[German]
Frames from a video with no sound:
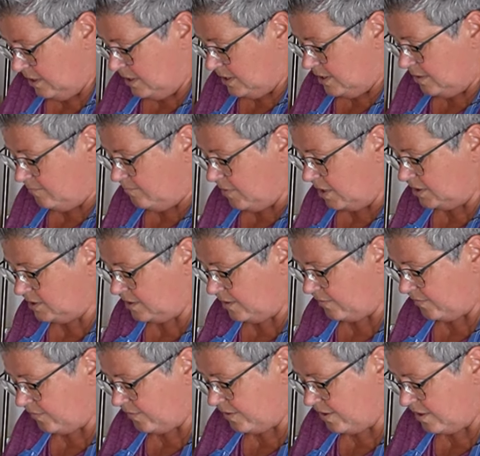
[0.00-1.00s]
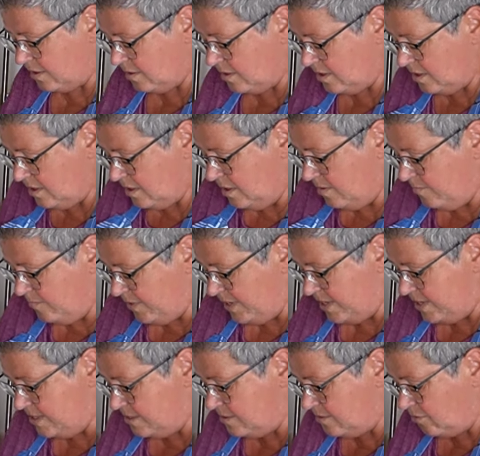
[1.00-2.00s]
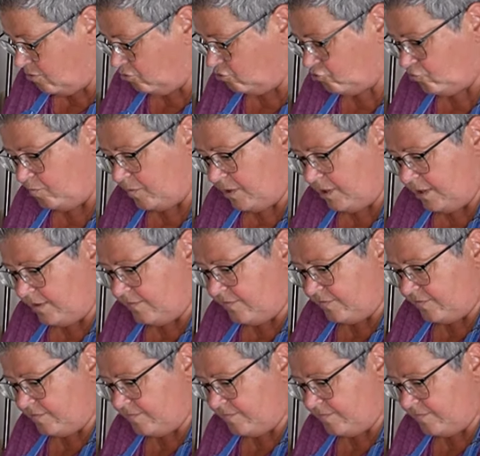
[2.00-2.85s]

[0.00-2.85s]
Dann macht das Pellen auch Spaß.